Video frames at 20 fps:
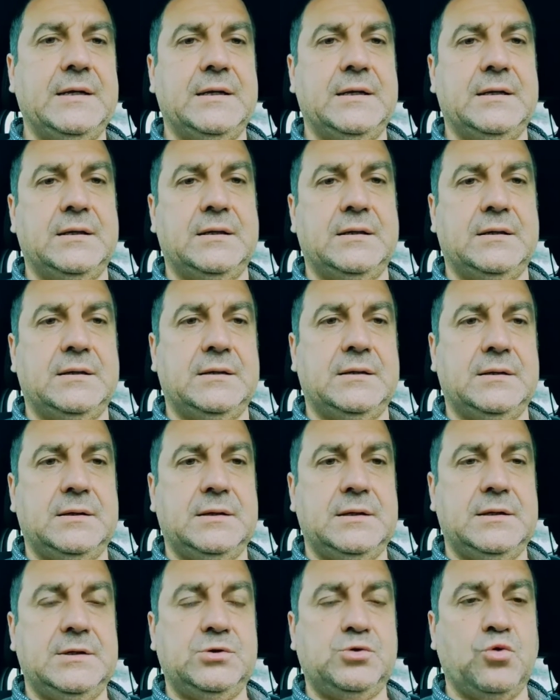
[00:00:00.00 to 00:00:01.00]
eh,
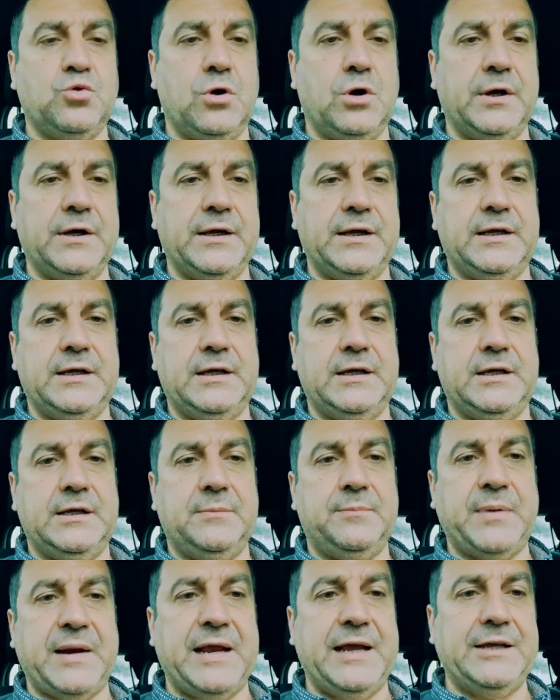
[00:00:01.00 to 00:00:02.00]
i suoi
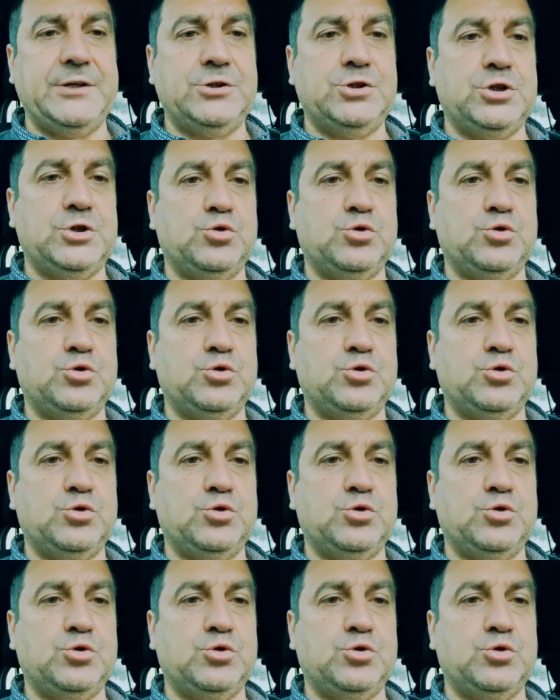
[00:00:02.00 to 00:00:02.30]
pregi,